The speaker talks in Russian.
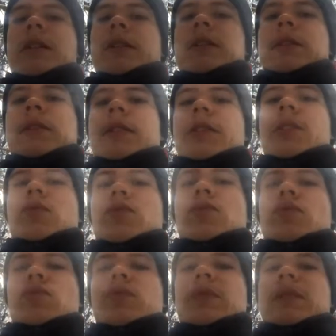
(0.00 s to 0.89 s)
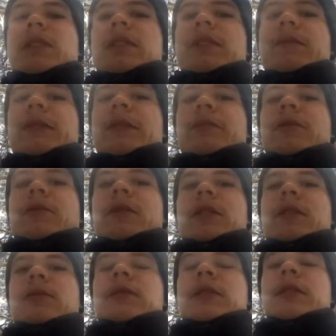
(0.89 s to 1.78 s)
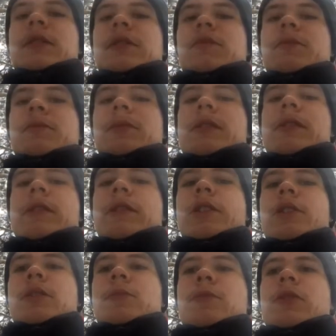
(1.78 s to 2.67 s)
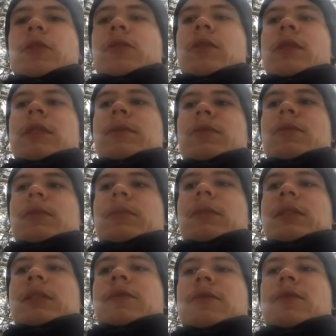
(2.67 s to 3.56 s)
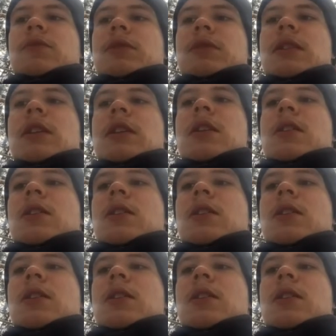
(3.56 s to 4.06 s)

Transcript: Настоящая уфминская прима как вот, знаете, упоминали раньше, смотрит какие-нибудь обзоры макс Фрунзе,